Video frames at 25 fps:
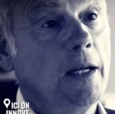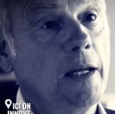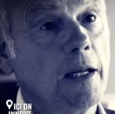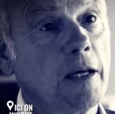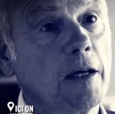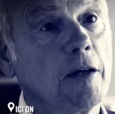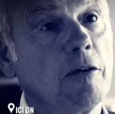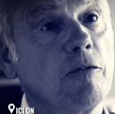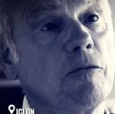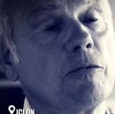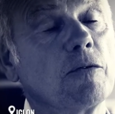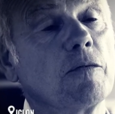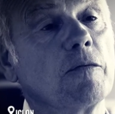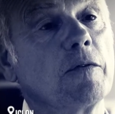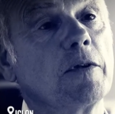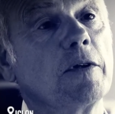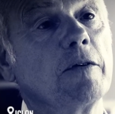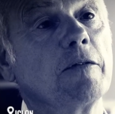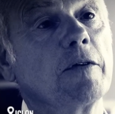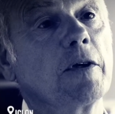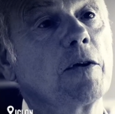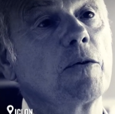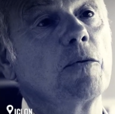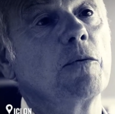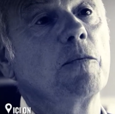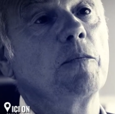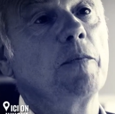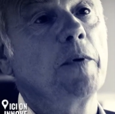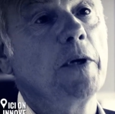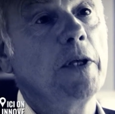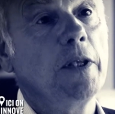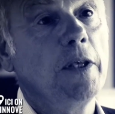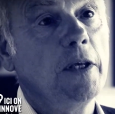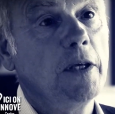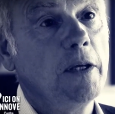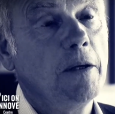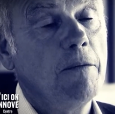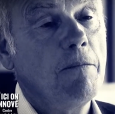La région va les
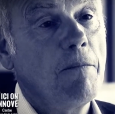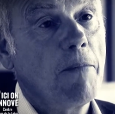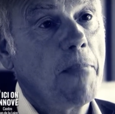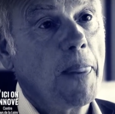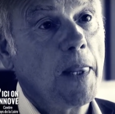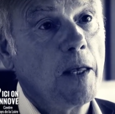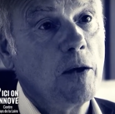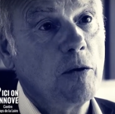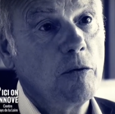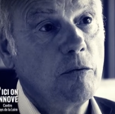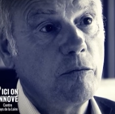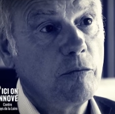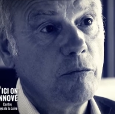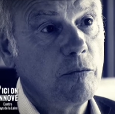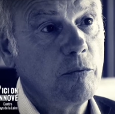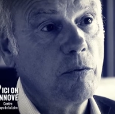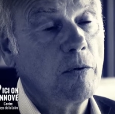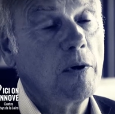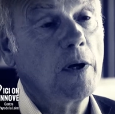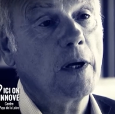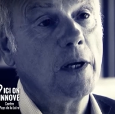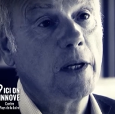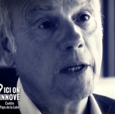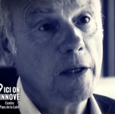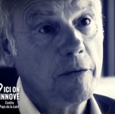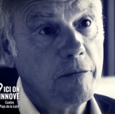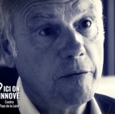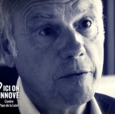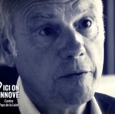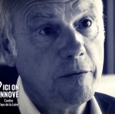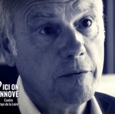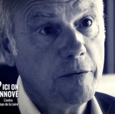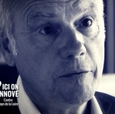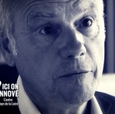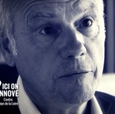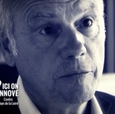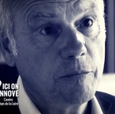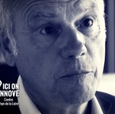accompagner sur
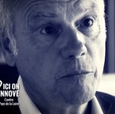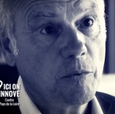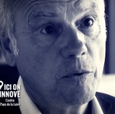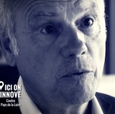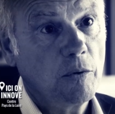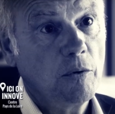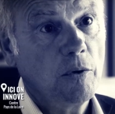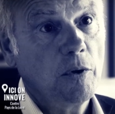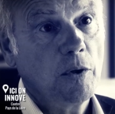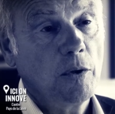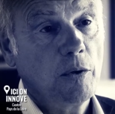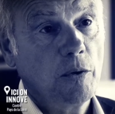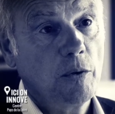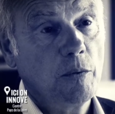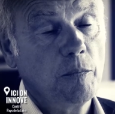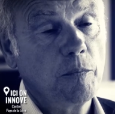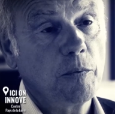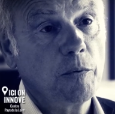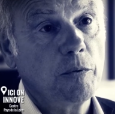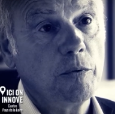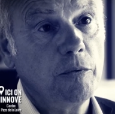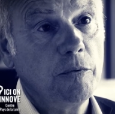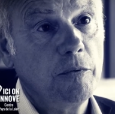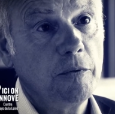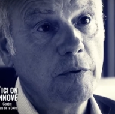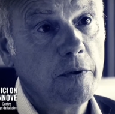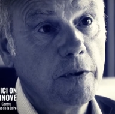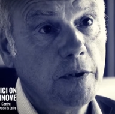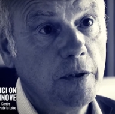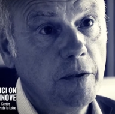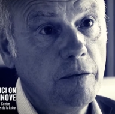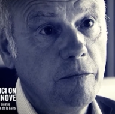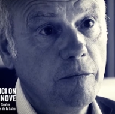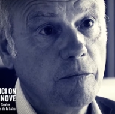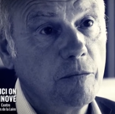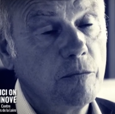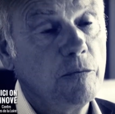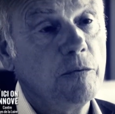l'investissement
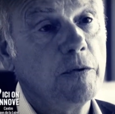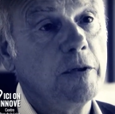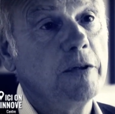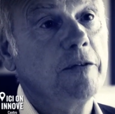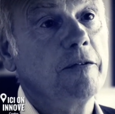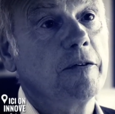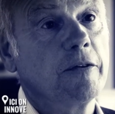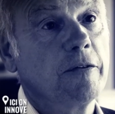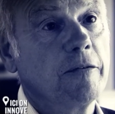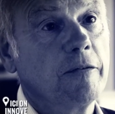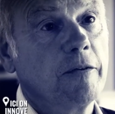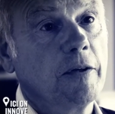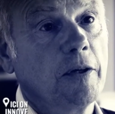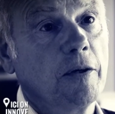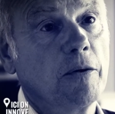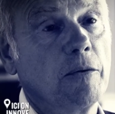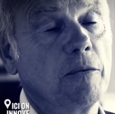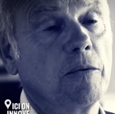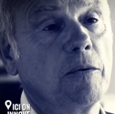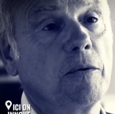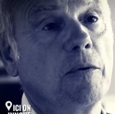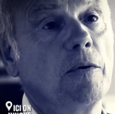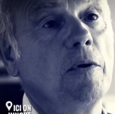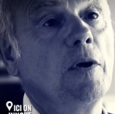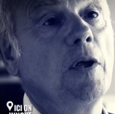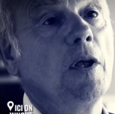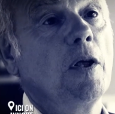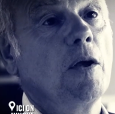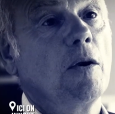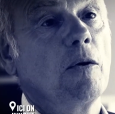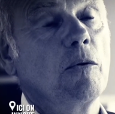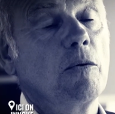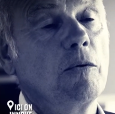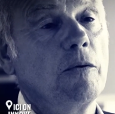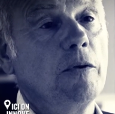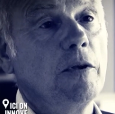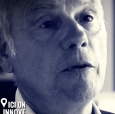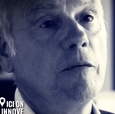productif ou nécessaire
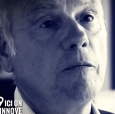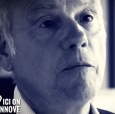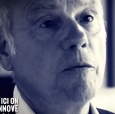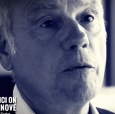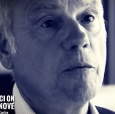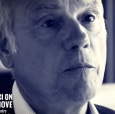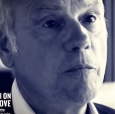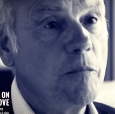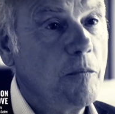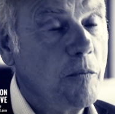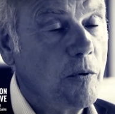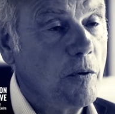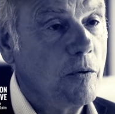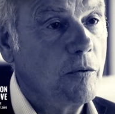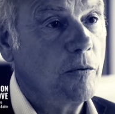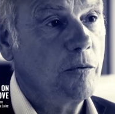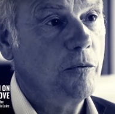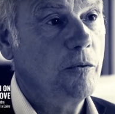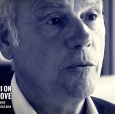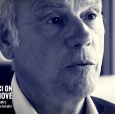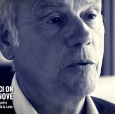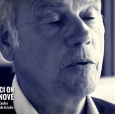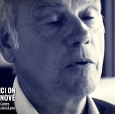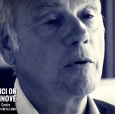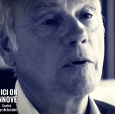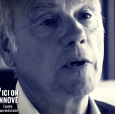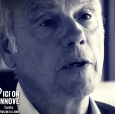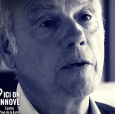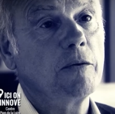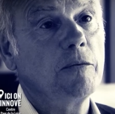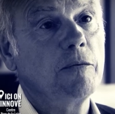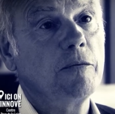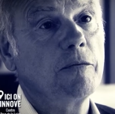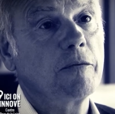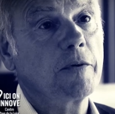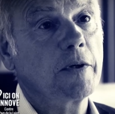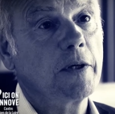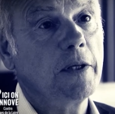au, développement de leur
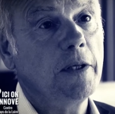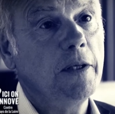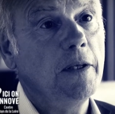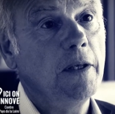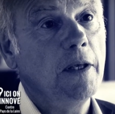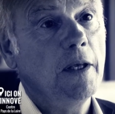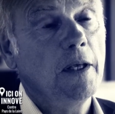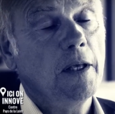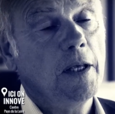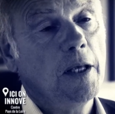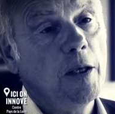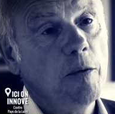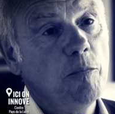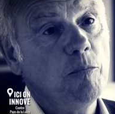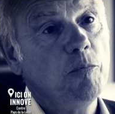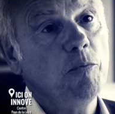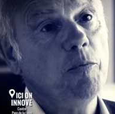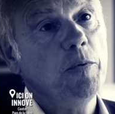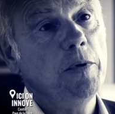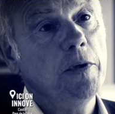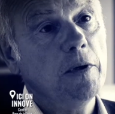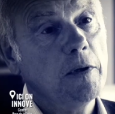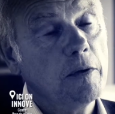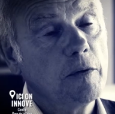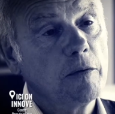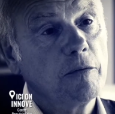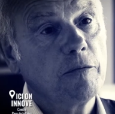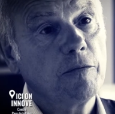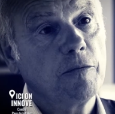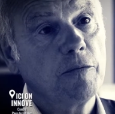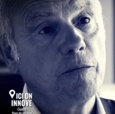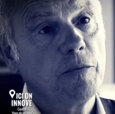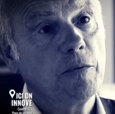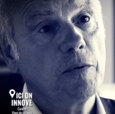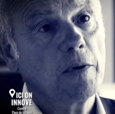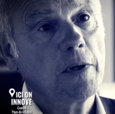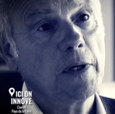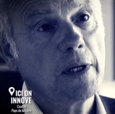industrie et puis
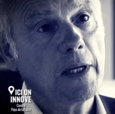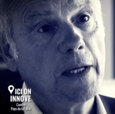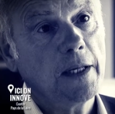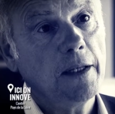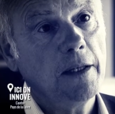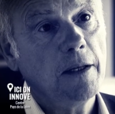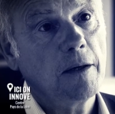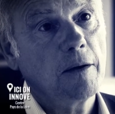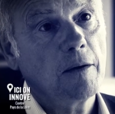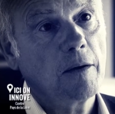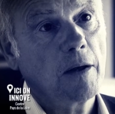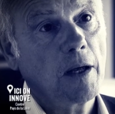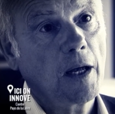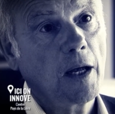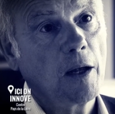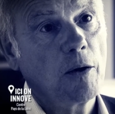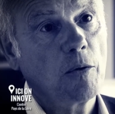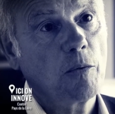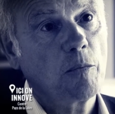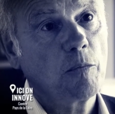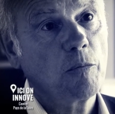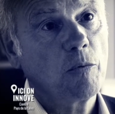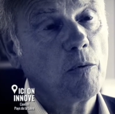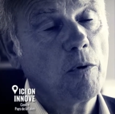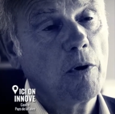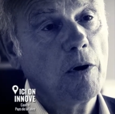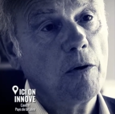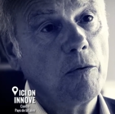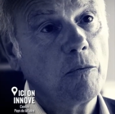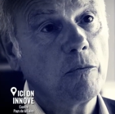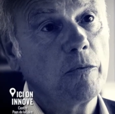sur l'aide à l'emploi.